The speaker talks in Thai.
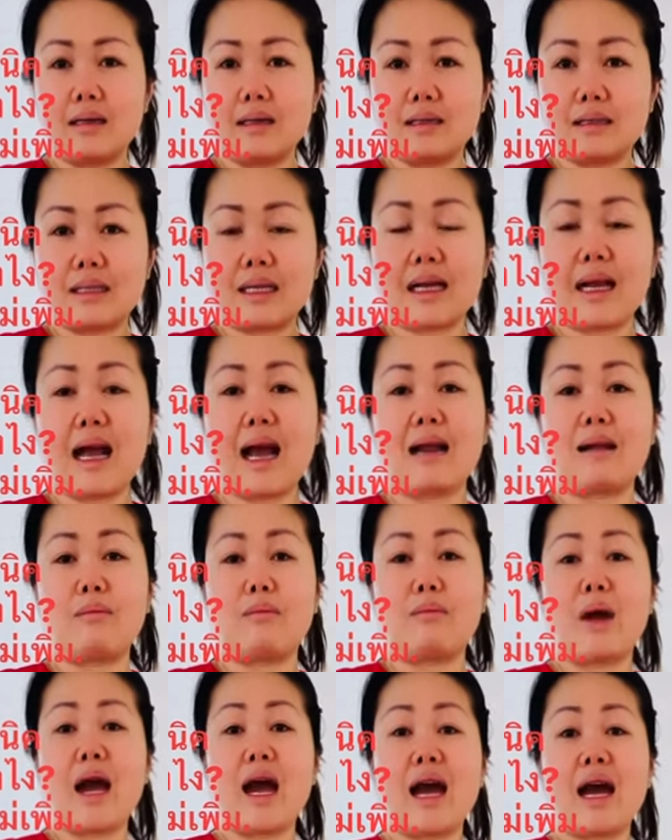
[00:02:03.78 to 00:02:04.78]
สกัด
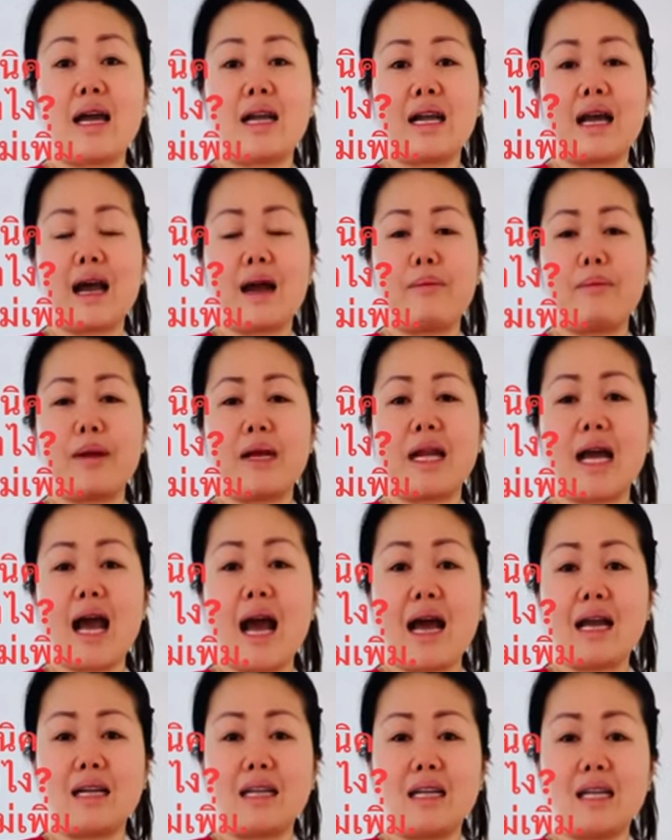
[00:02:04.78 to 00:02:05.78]
มานะคะเป็นอาหา
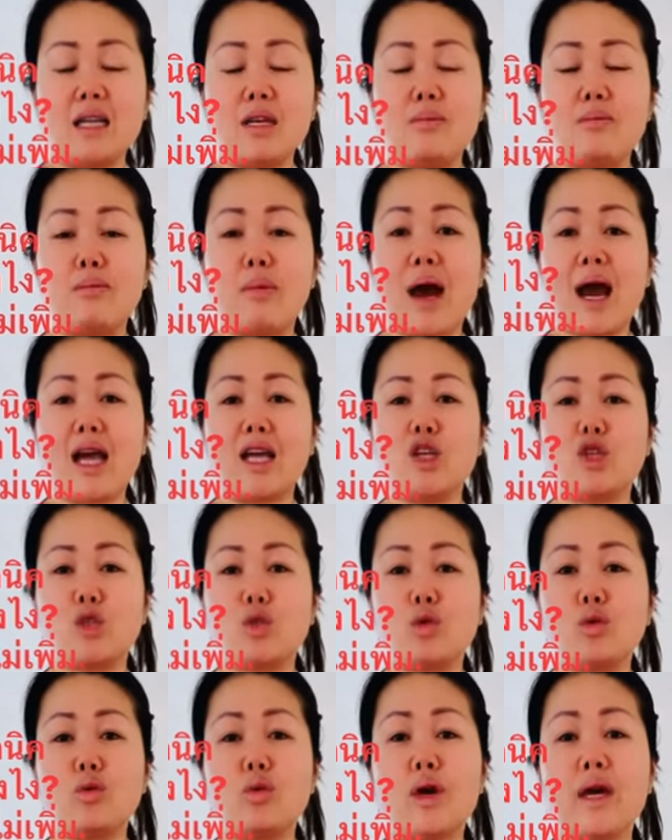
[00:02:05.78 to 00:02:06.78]
รที่ไป
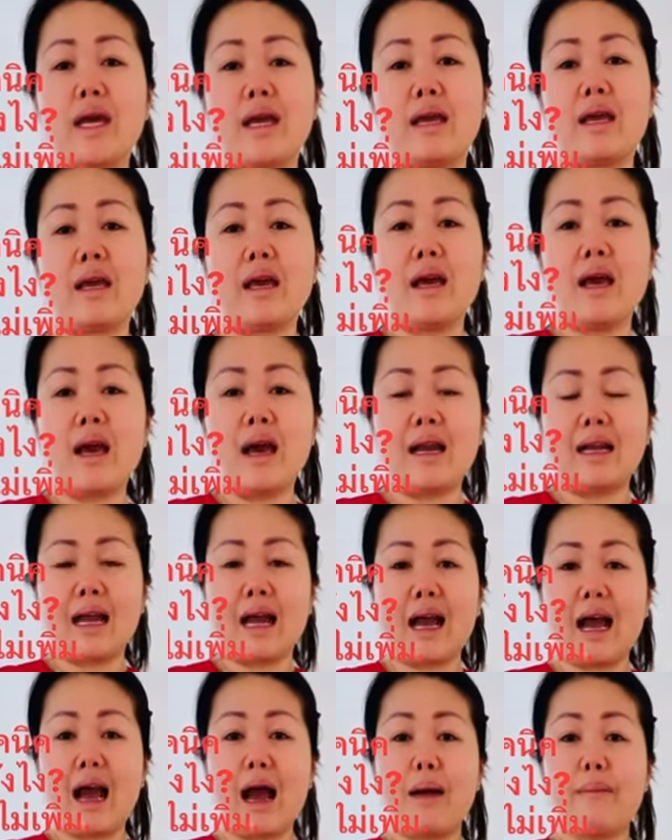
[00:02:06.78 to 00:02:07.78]
ช่วยนะ
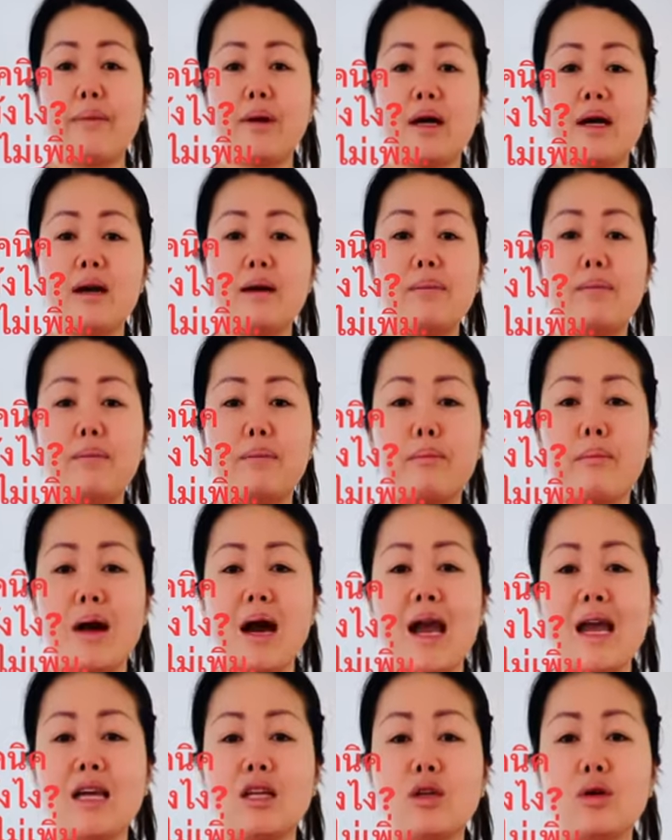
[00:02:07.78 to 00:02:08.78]
คะเพิ่มไม
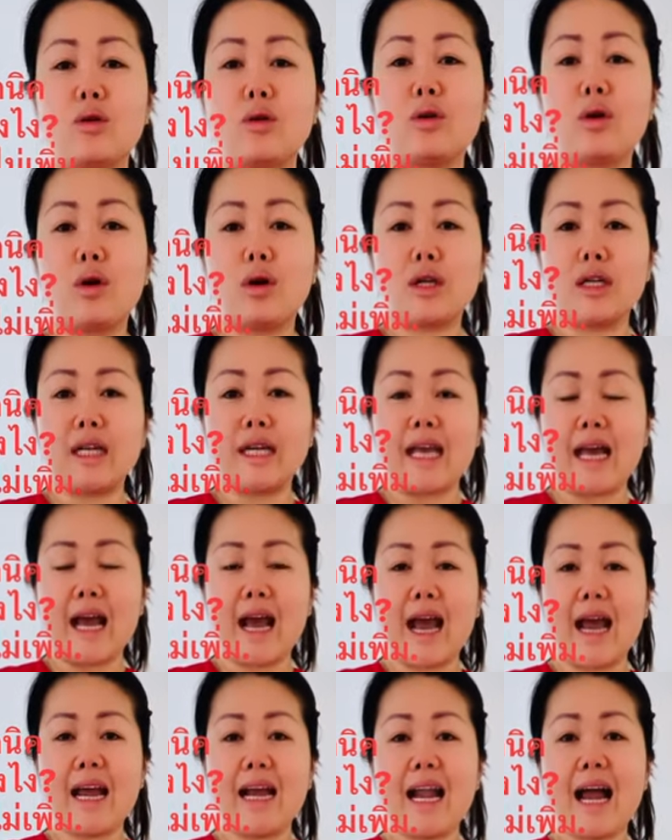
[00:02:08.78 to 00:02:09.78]
โทคอนเดรีย
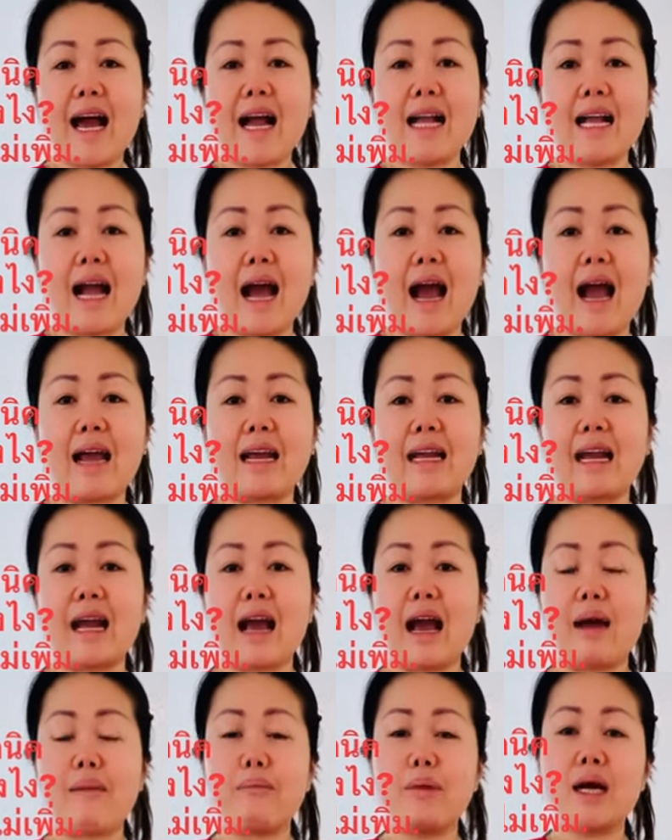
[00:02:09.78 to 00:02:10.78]
ให้ร่างกายนะ
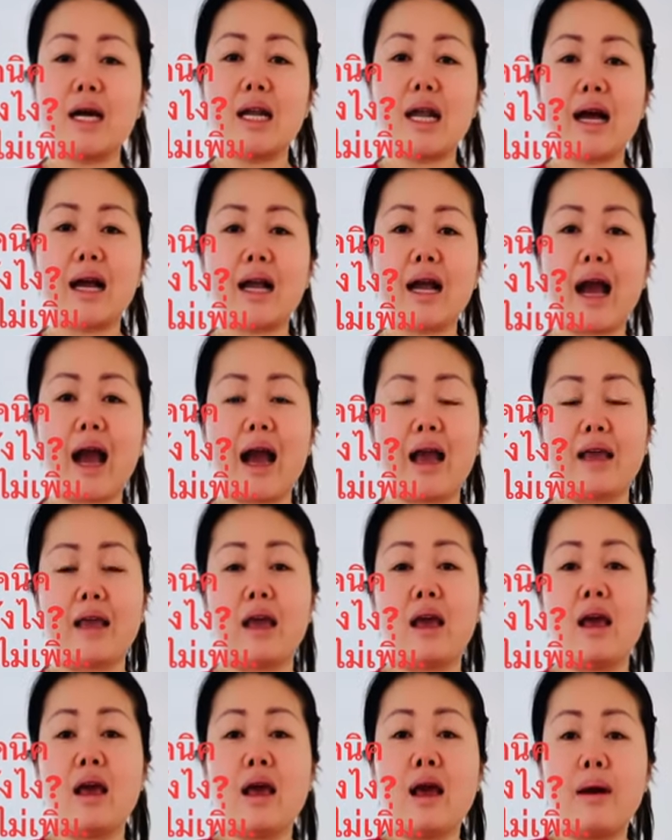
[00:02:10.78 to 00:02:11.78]
คะเมื่อร่างกาย
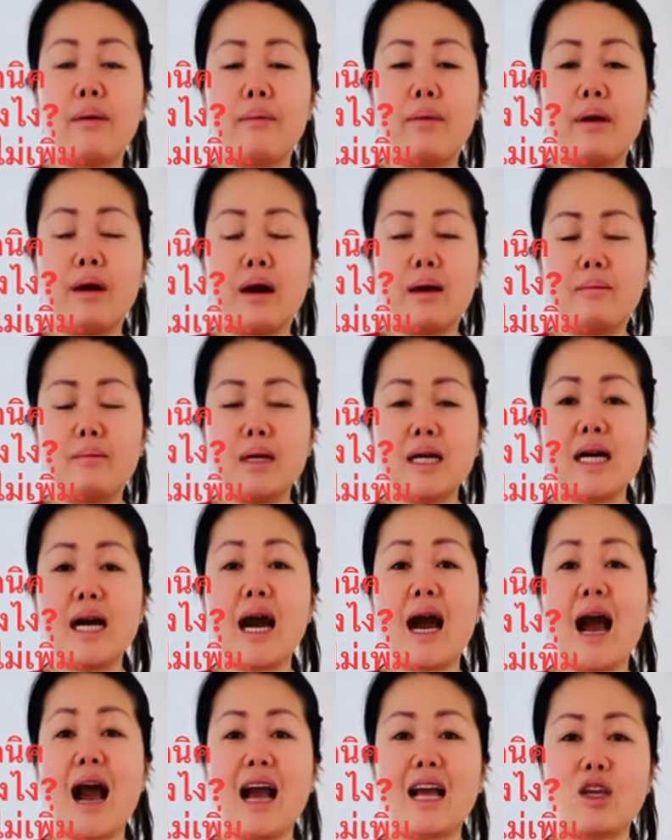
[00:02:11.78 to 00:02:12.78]
เมื่อ
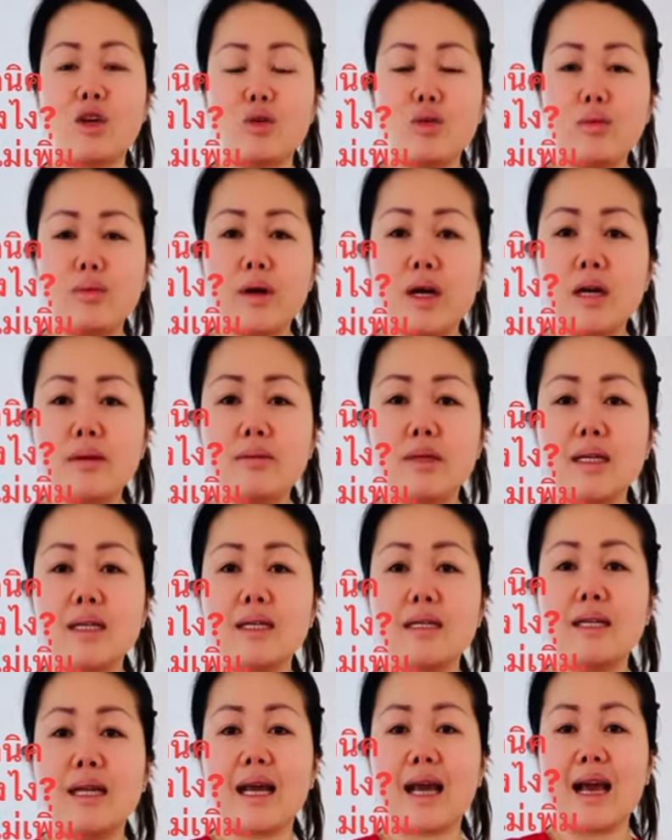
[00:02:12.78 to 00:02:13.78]
อายุเพิ่มขึ้น
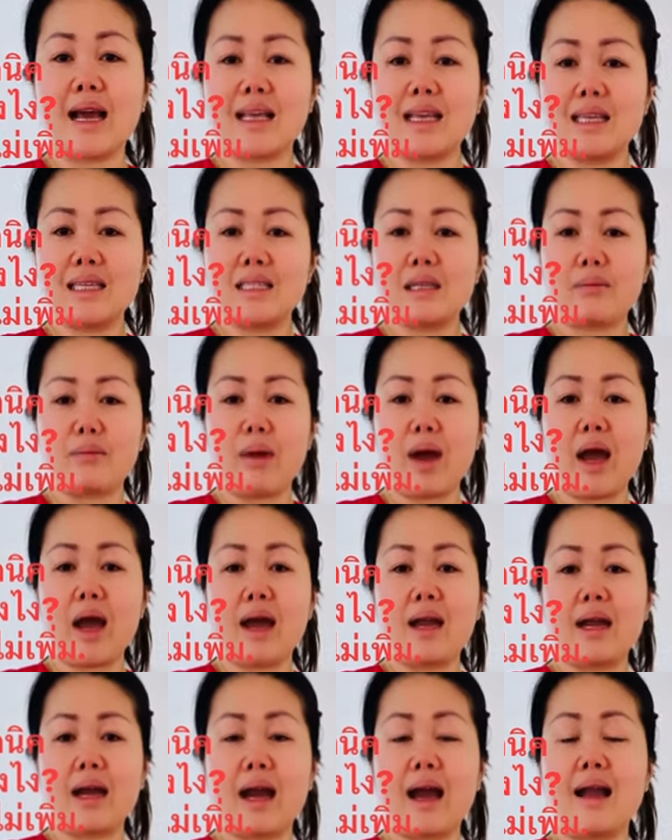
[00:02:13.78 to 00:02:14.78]
นะคะ
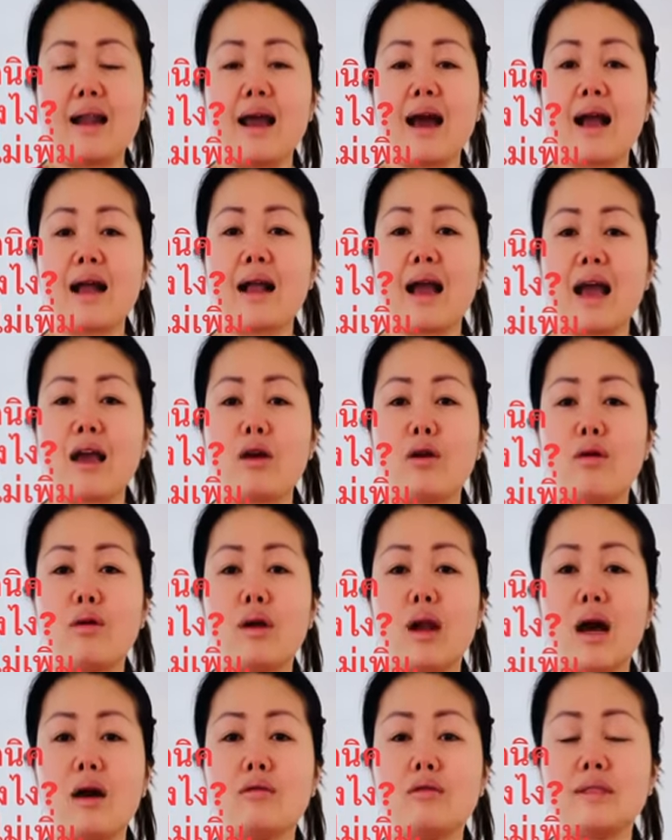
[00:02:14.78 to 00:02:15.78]
25 นะคะร่างกายของ
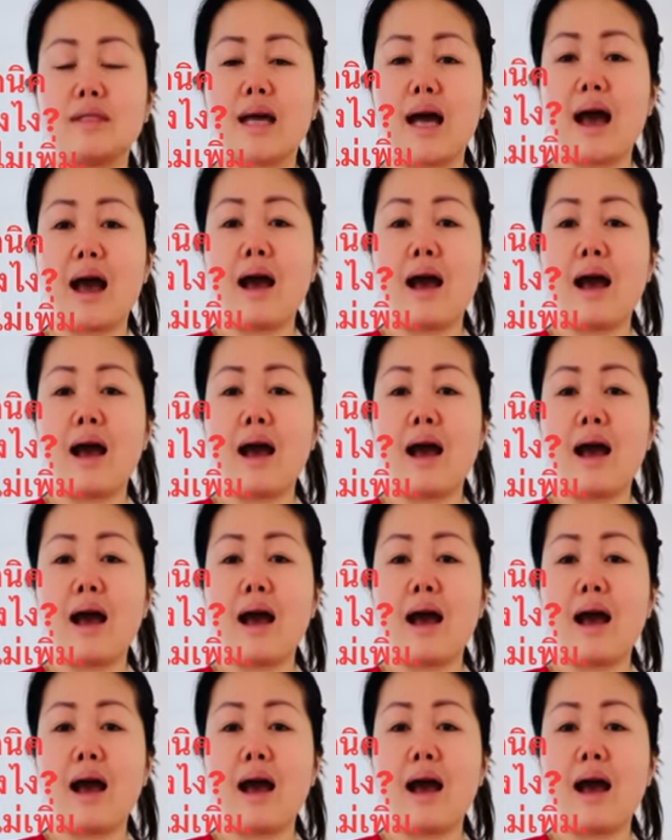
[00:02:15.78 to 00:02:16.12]
เราจะ